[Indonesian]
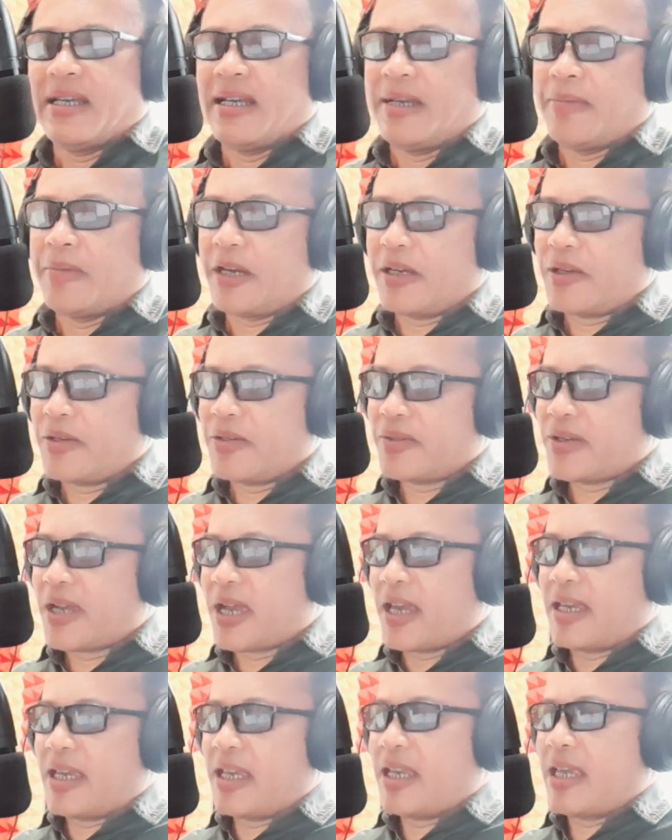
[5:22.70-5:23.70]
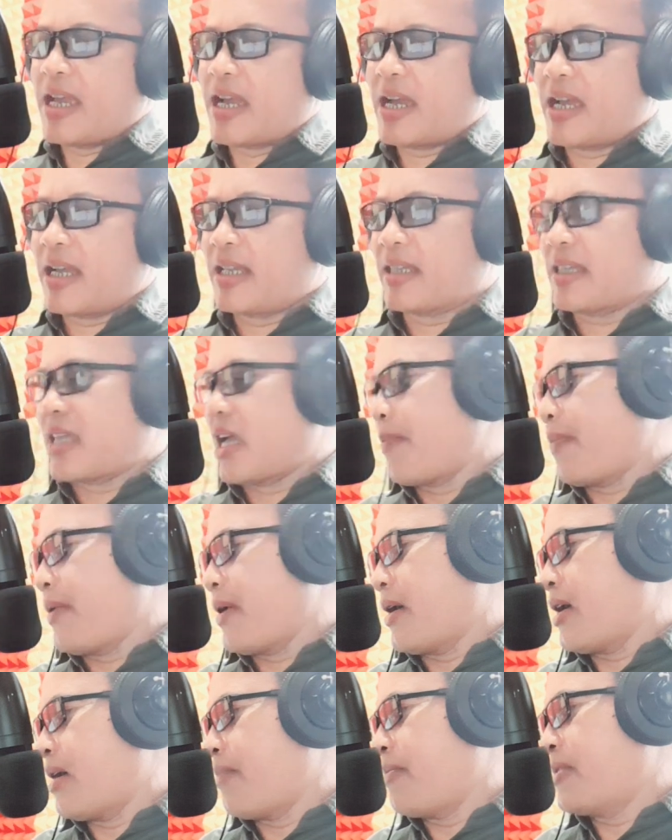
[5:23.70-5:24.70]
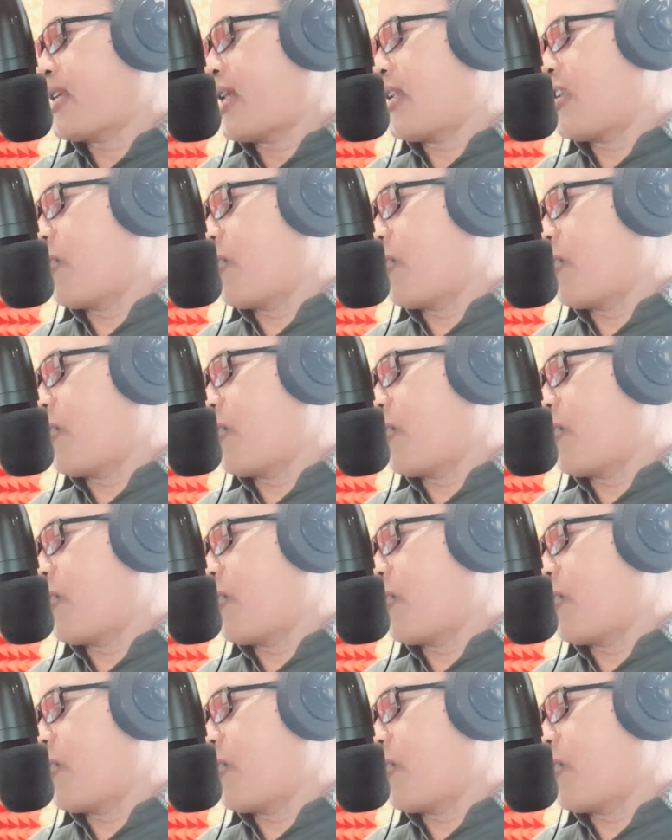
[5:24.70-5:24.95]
Begitu juga nih yang tak bisa